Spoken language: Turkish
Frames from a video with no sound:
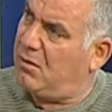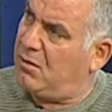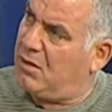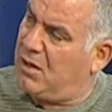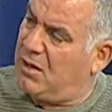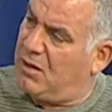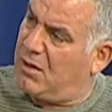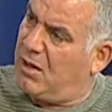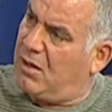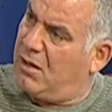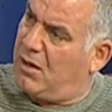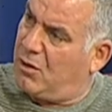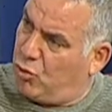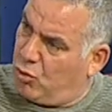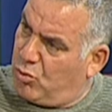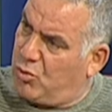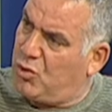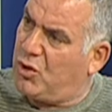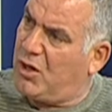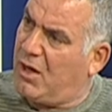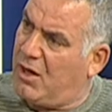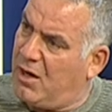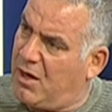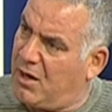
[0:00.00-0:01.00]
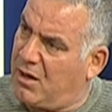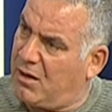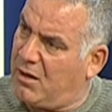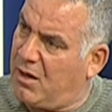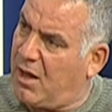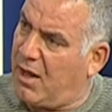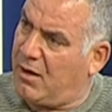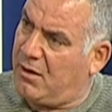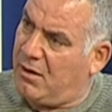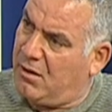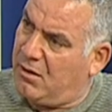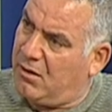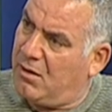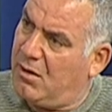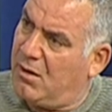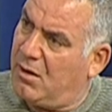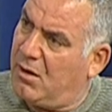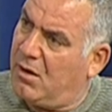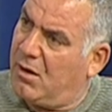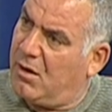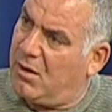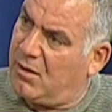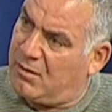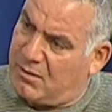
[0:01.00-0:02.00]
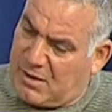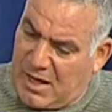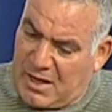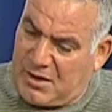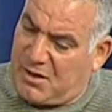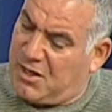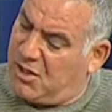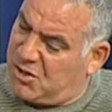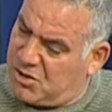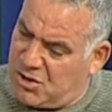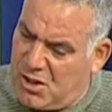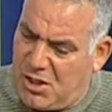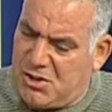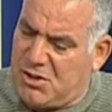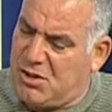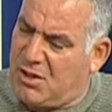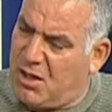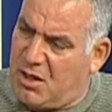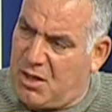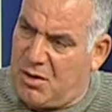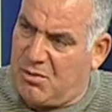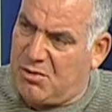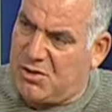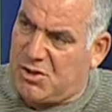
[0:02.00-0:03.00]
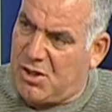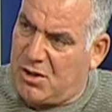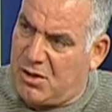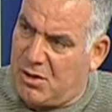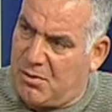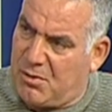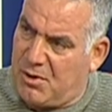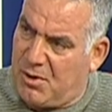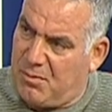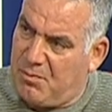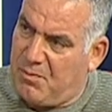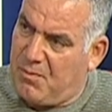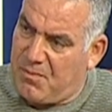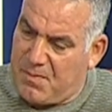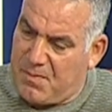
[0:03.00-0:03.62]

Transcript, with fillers: giderler numunelerini yani. Tankerciler için gene bir şey demem.